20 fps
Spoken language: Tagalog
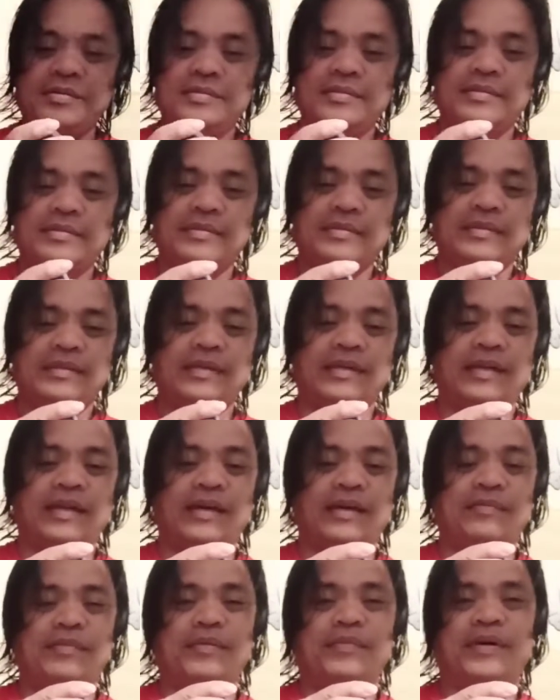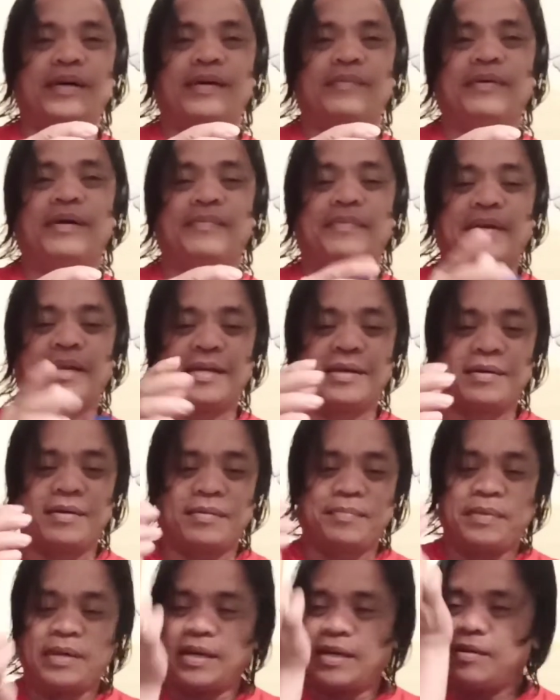Ayan ha. Grabe mga kabakal.
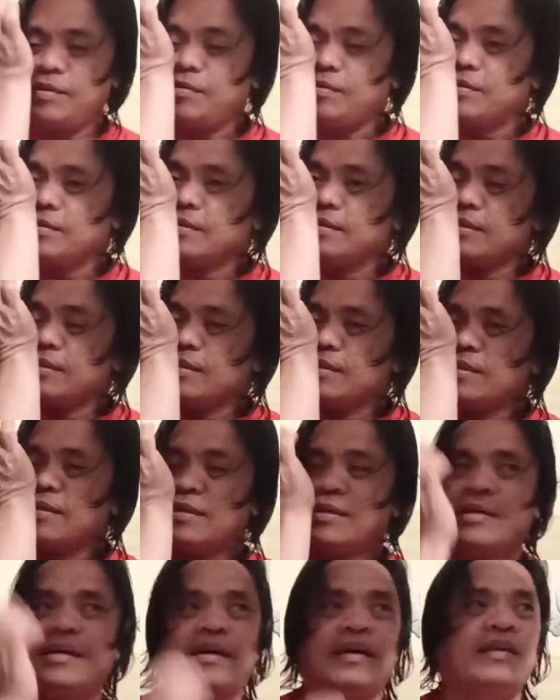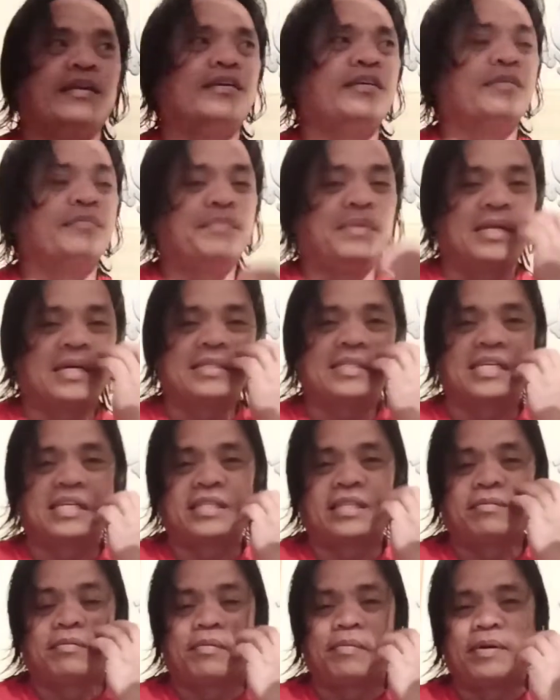Parang, parang ano. Ano yung
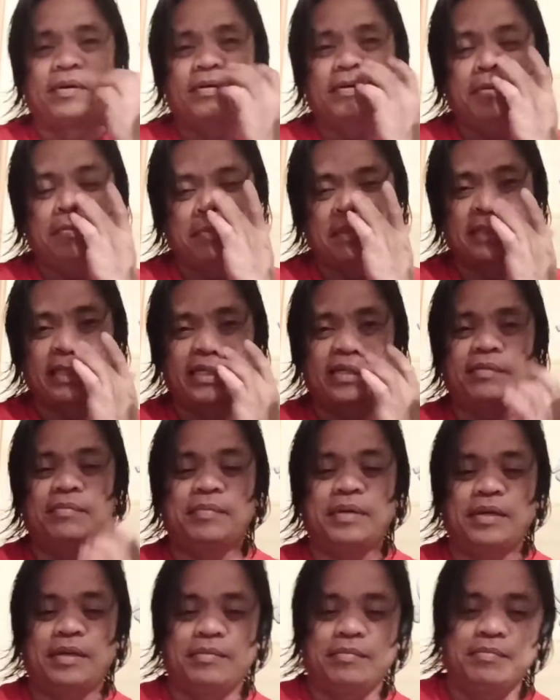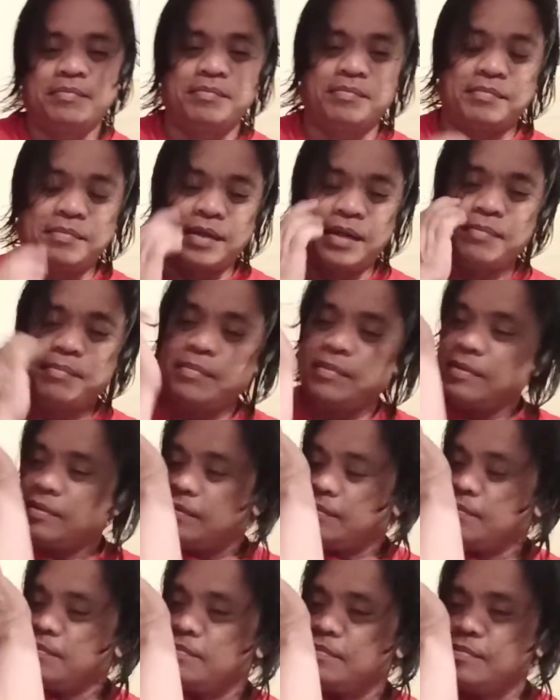pinakasikat na mabango? Basta yung mayroong ang,
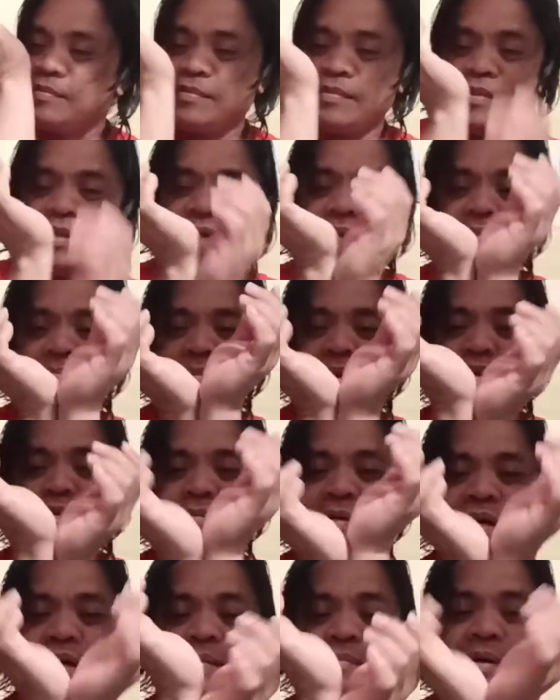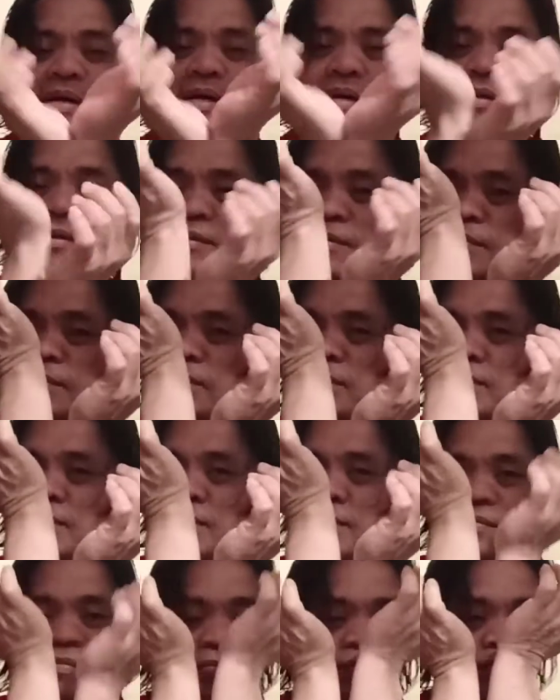ang bango mga kabakal.
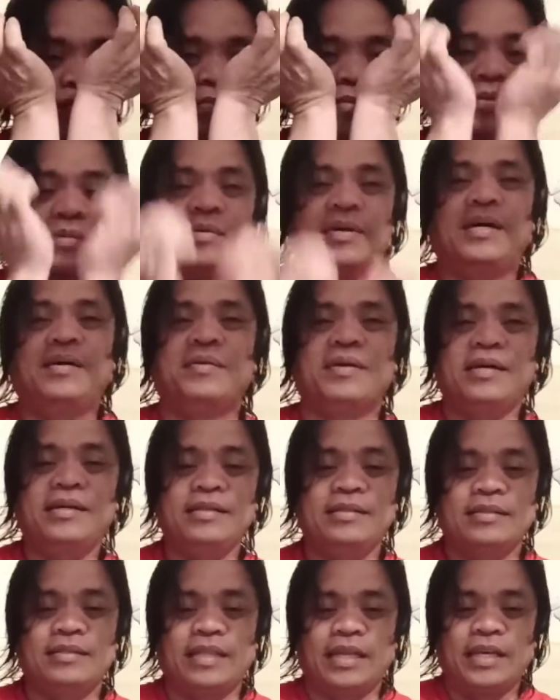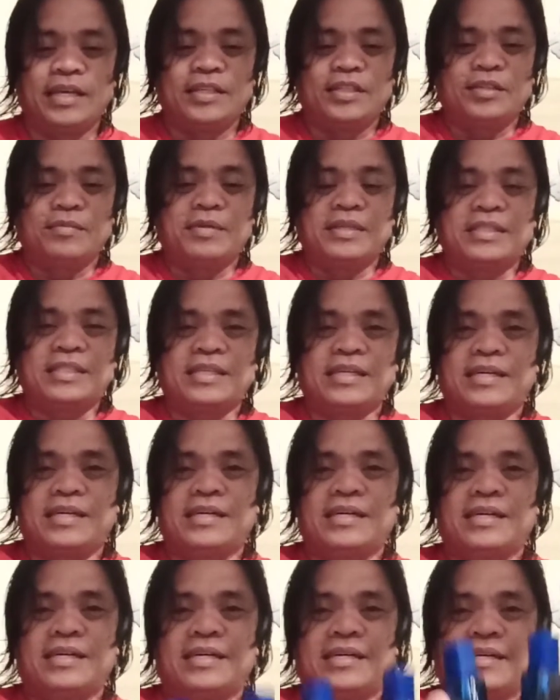Wow, ah. Thank you so much
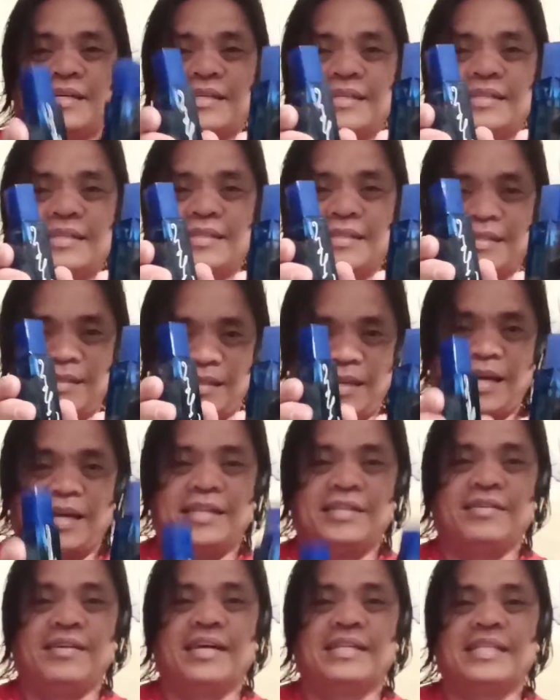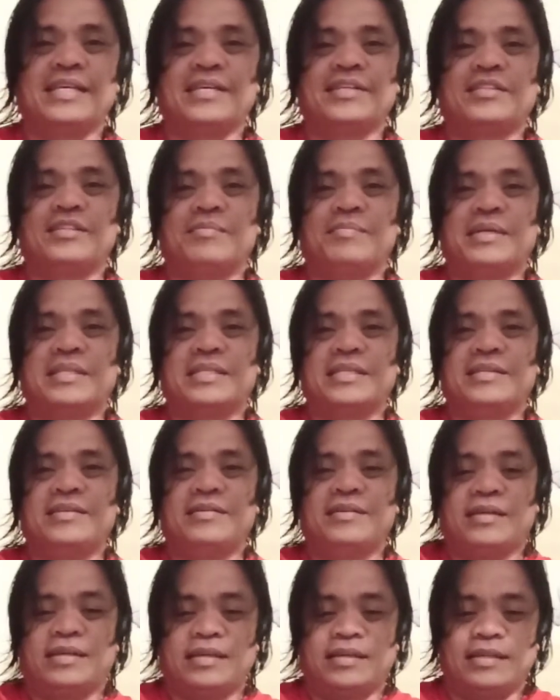sa uh, idol na. Ah. Thank you so much
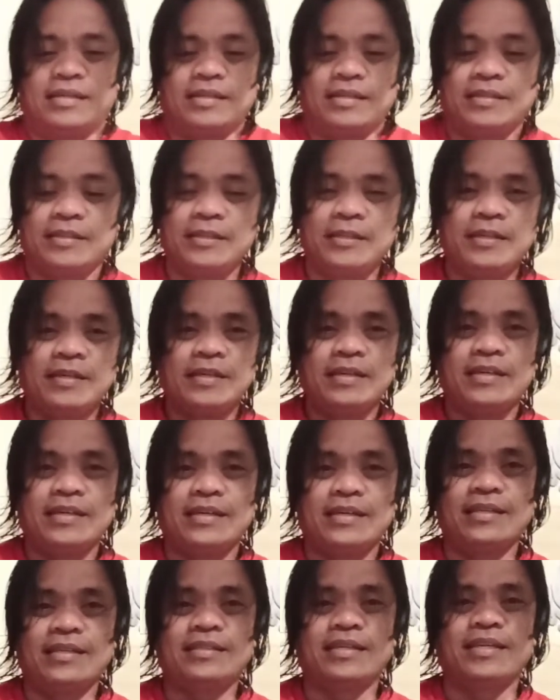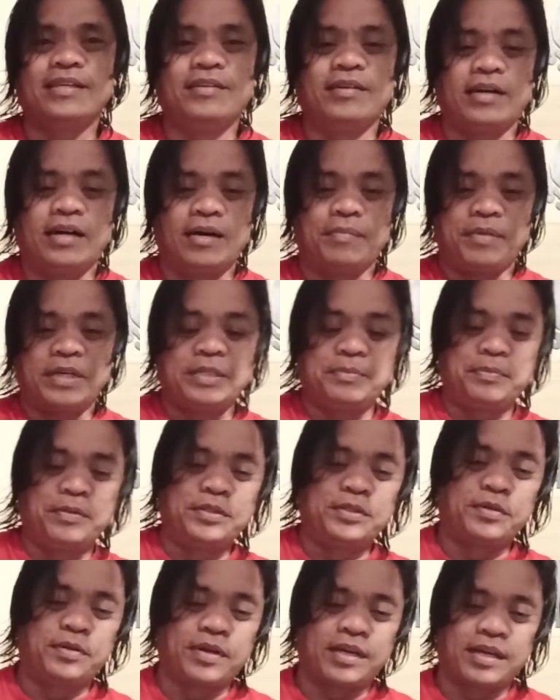sa iyong uh, sa iyong uh,
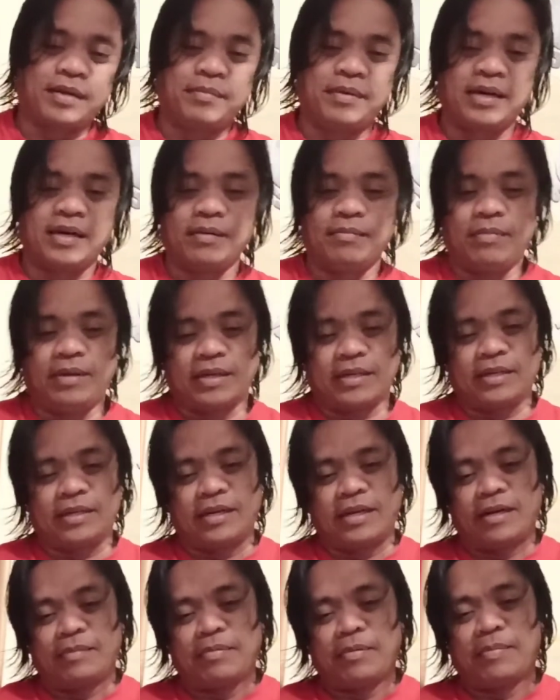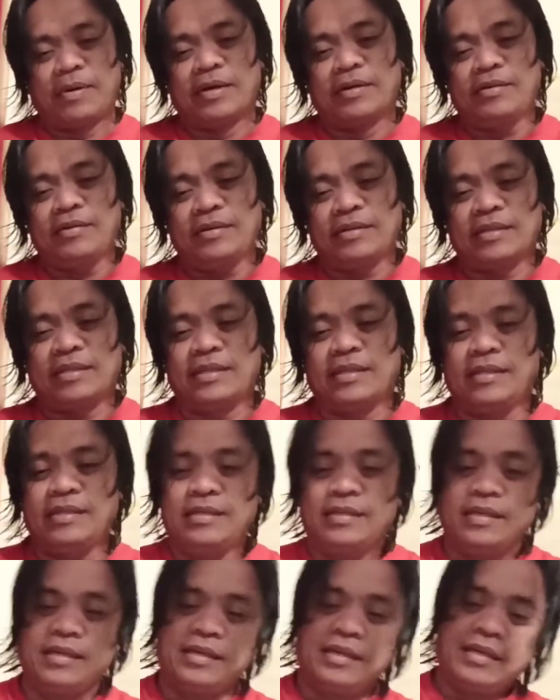pa-sponsor kayo bakal vlogger na ako, pabango.
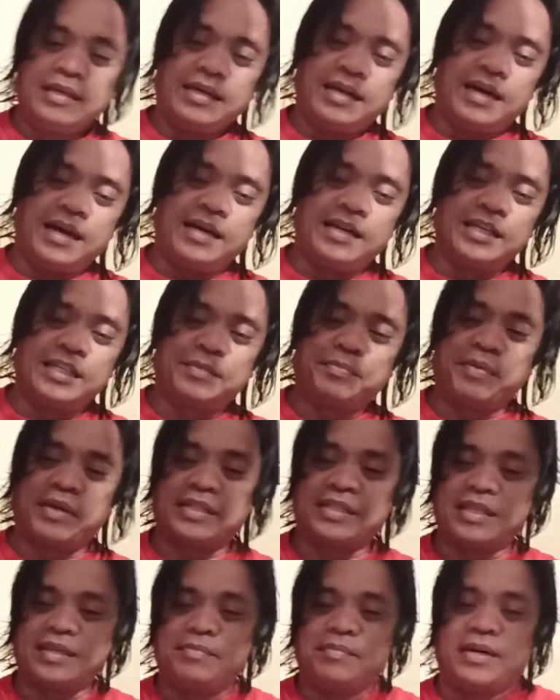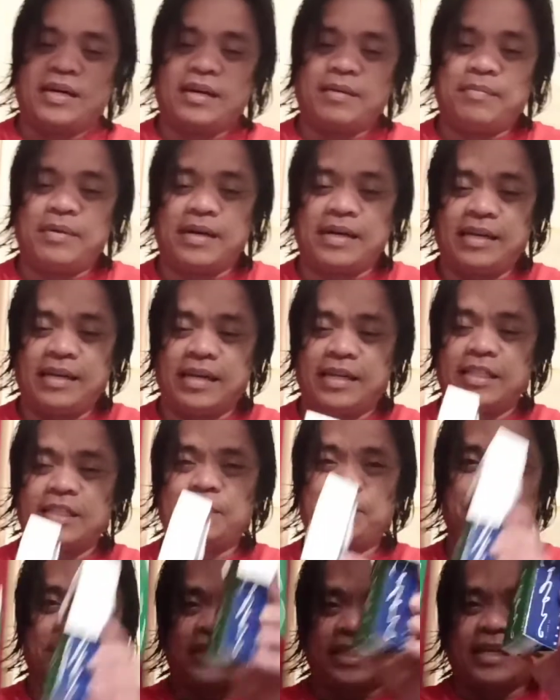Ayan. Unexpected mga kabakal.
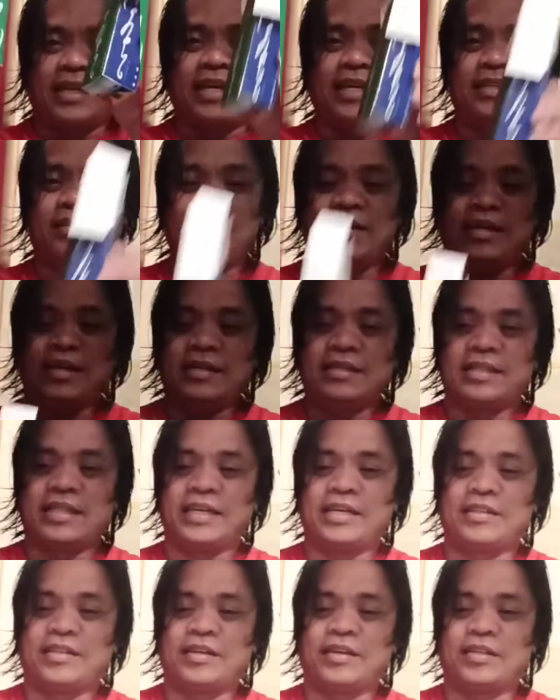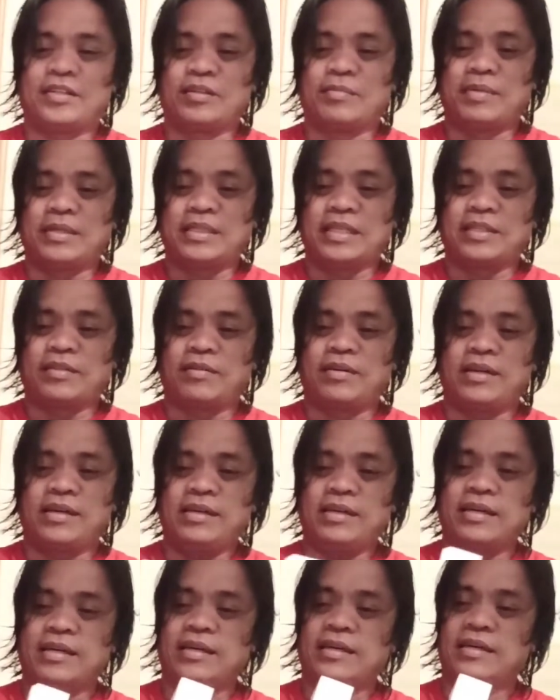Unexpected idol na. Thank you, thank you so much. Ito
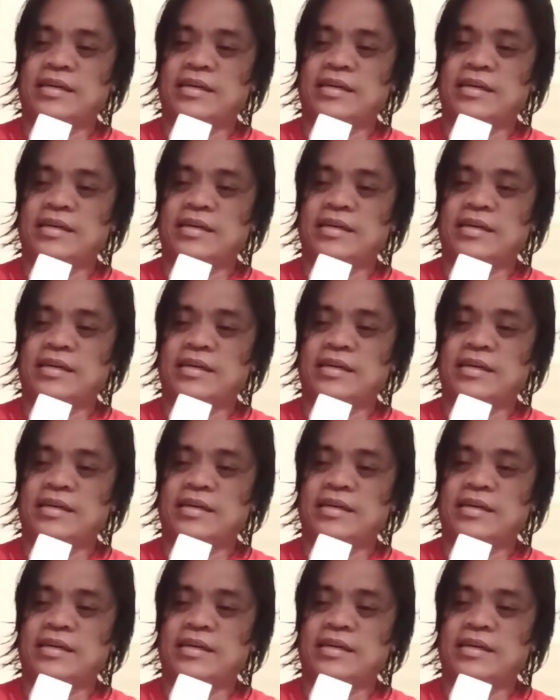na.